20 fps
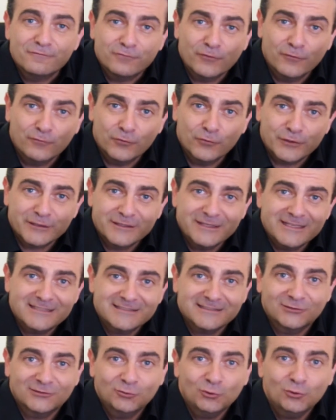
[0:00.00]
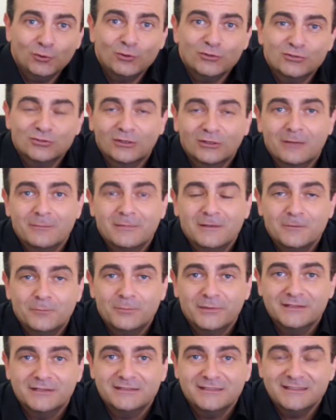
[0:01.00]
forneça tudo que o seu cabelo
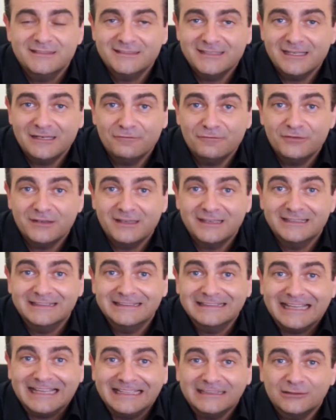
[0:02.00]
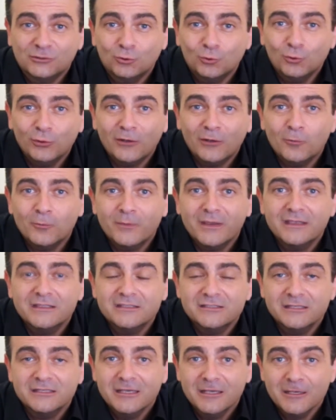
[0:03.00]
precisa e ele fique
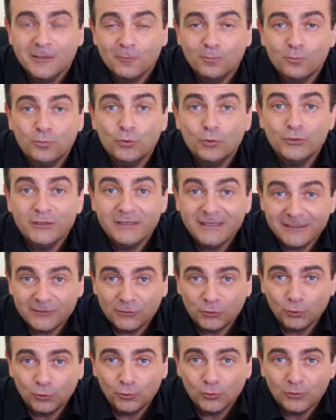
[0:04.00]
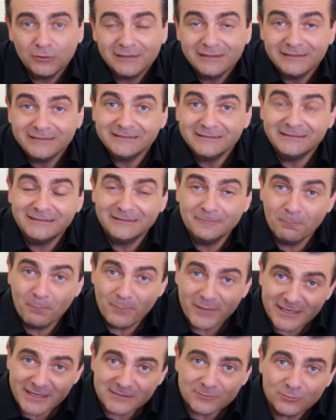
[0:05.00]
naturalmente bonito,
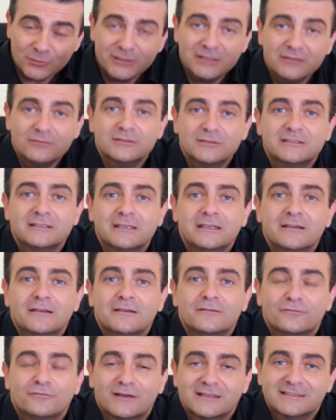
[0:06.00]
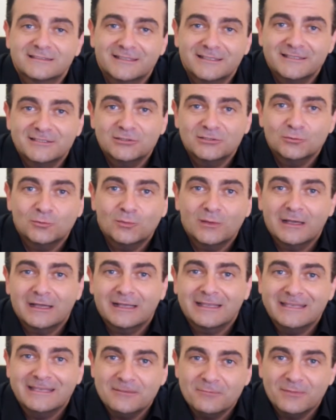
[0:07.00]
mesmo que você faça antes uma
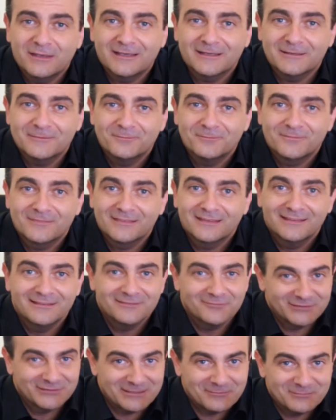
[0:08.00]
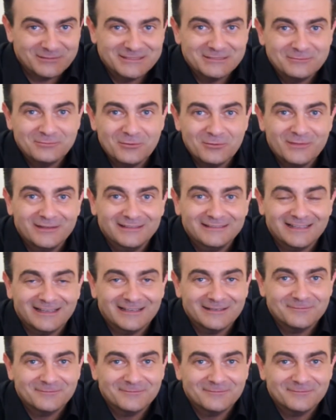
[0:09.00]
química. Você precisa experimentar.